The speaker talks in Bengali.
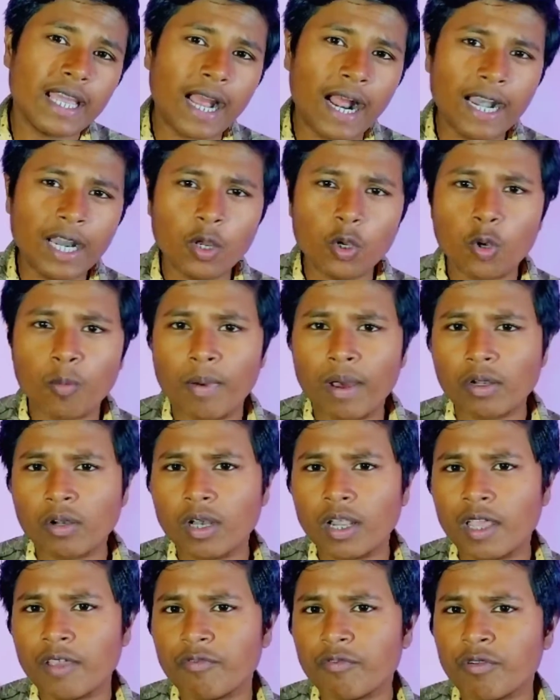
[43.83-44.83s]
এখানে
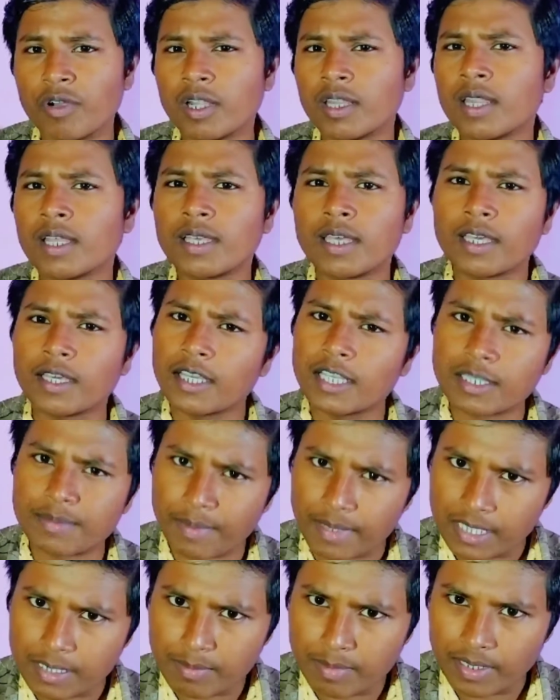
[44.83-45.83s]
ওভারঅল এই ফোনটিতে কী কী
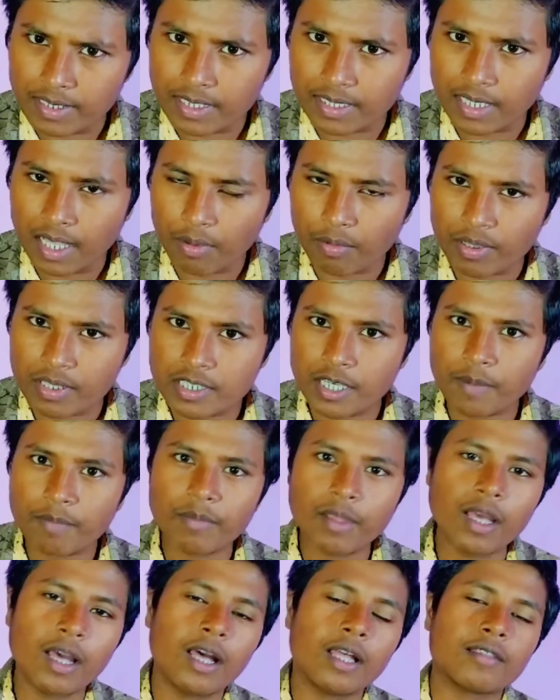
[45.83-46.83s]
স্পেসিফিকেশান দেওয়া হয়েছে
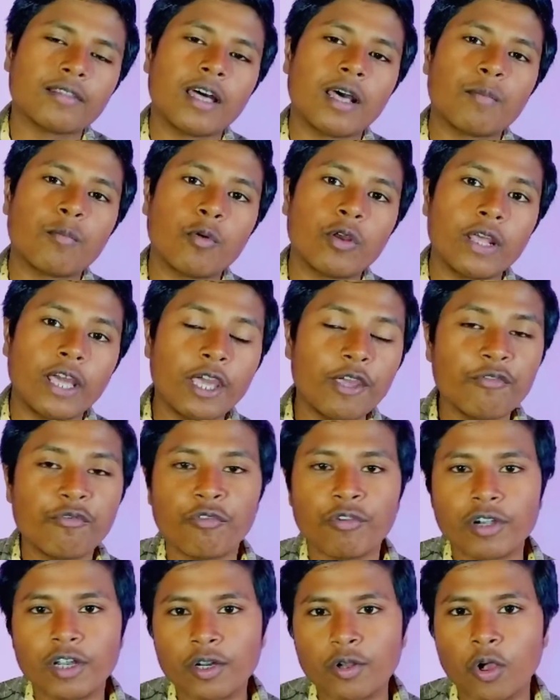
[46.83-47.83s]
তারপর এই
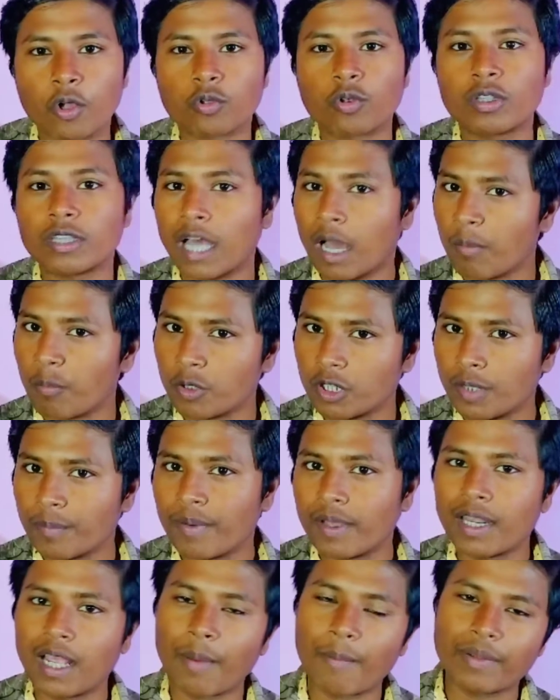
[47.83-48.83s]
ফোনটির কত দাম হতে
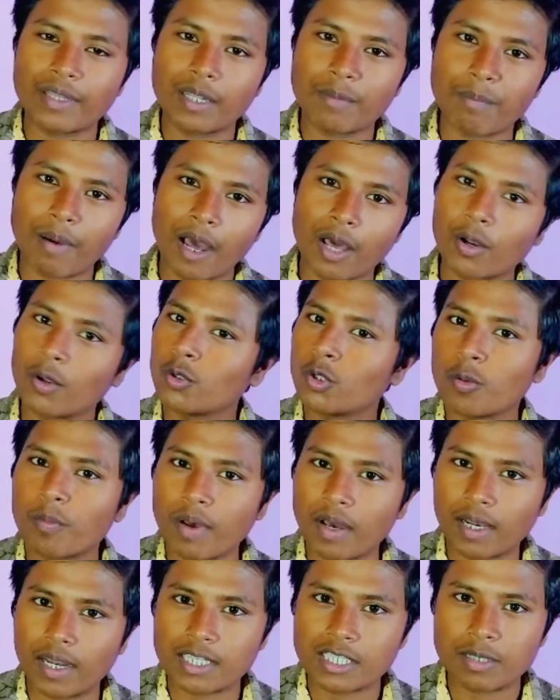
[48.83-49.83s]
পারে আমাদের ভারত ও
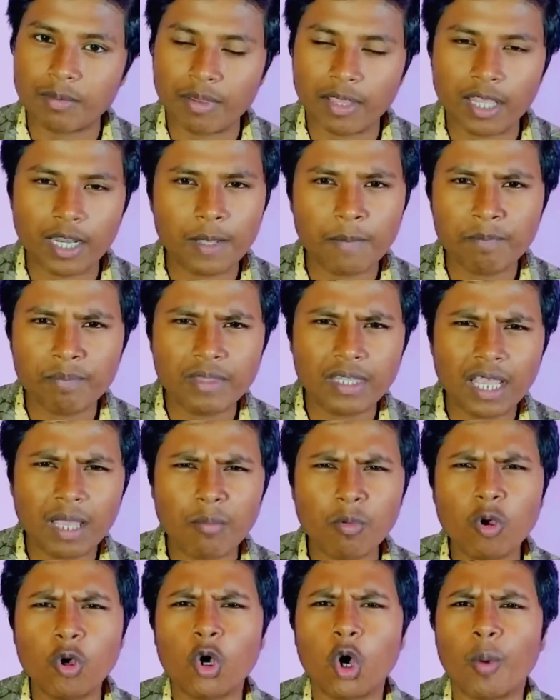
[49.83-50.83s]
বাংলাদেশের বাজারে
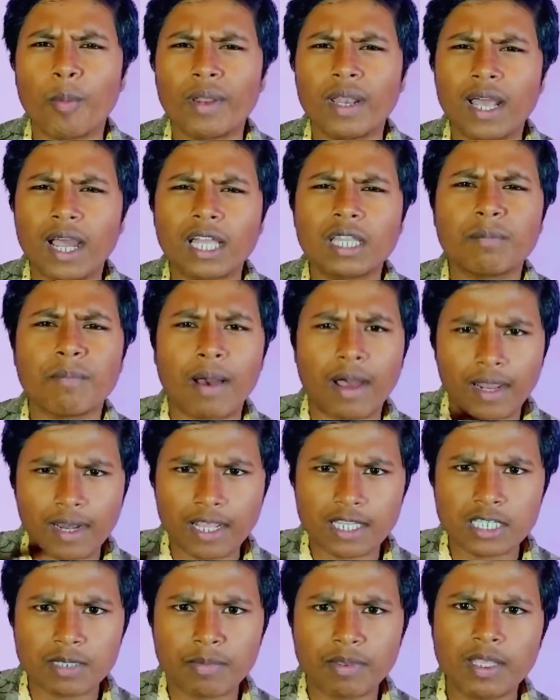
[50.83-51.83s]
এবং কবে নাগাদ
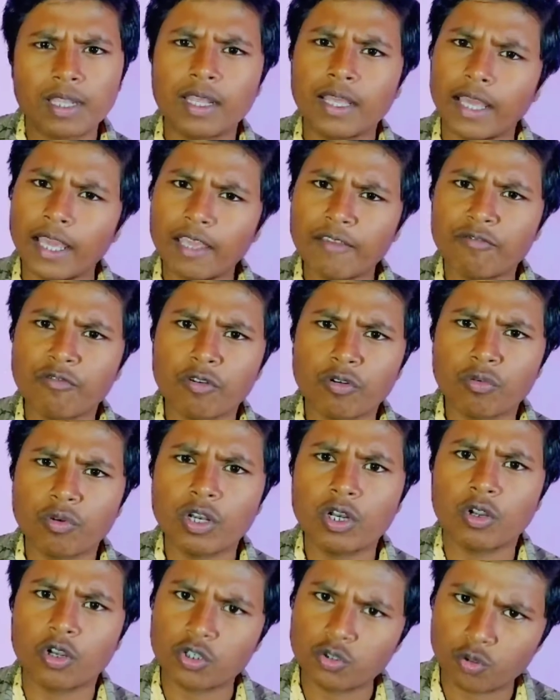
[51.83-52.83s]
বাংলাদেশের বাজারে এই
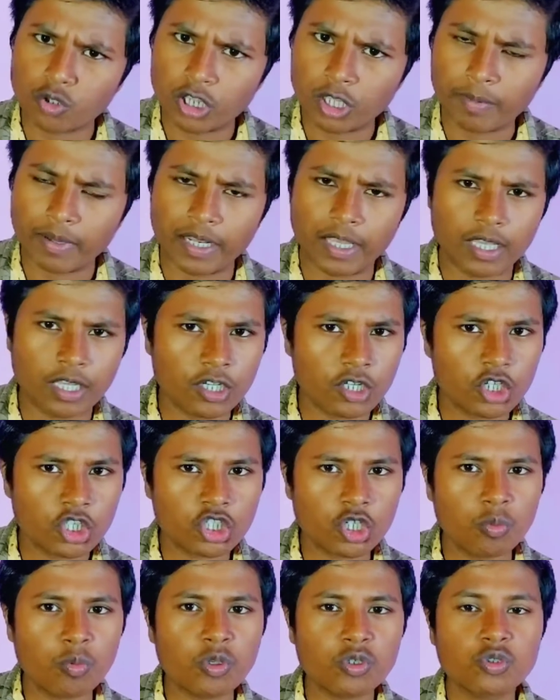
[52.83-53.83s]
ফোনগুলি লঞ্চ করতে পারে
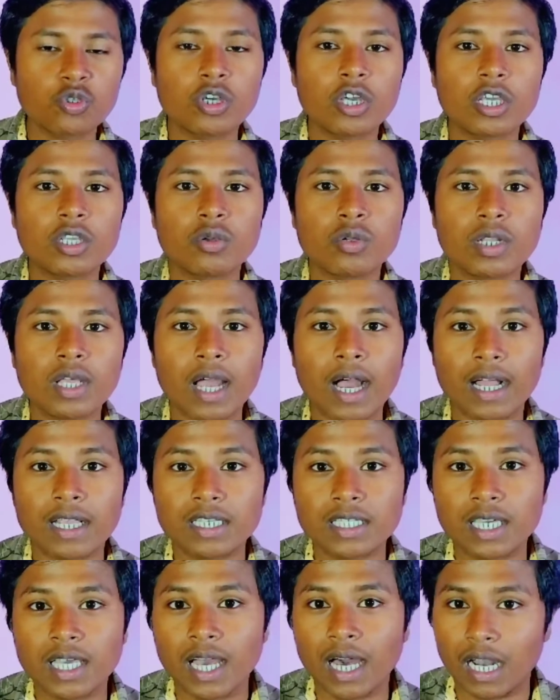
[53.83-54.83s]
সমস্ত কিছু নিয়ে
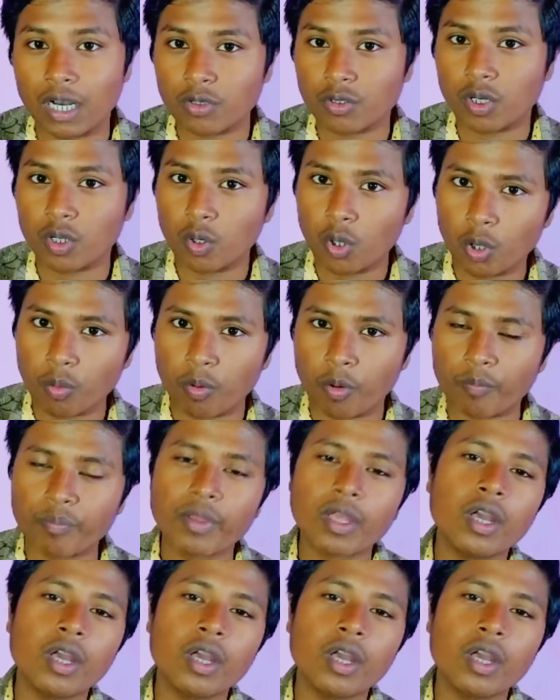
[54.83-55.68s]
আজকে আলোচনা করব